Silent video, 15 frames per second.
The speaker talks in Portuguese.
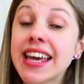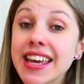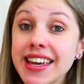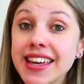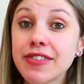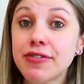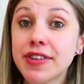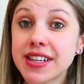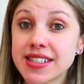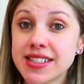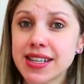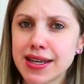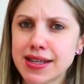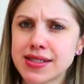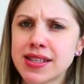E em
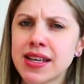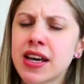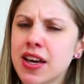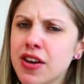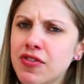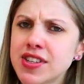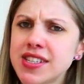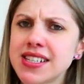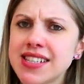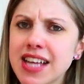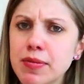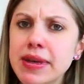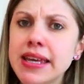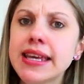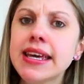francês, vocês
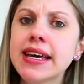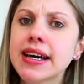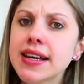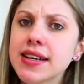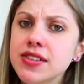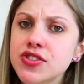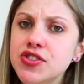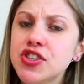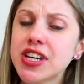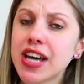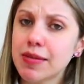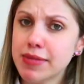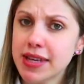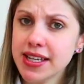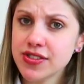sabem que
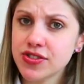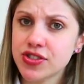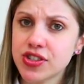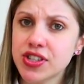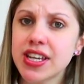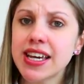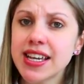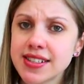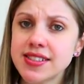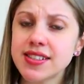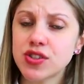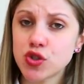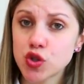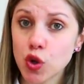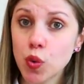antigamente
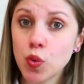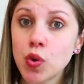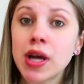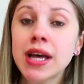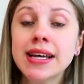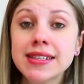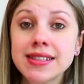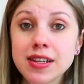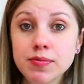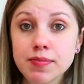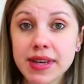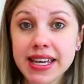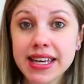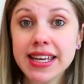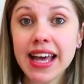esse som
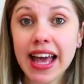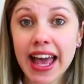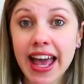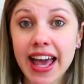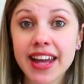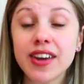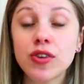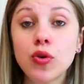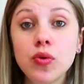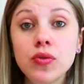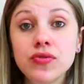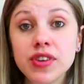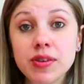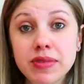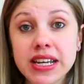também era
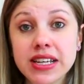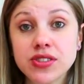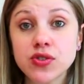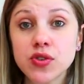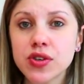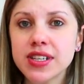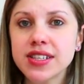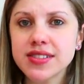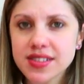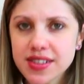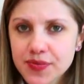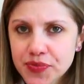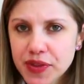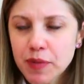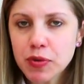com vibrações
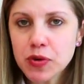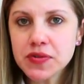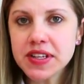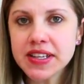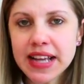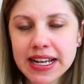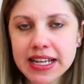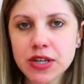na ponta da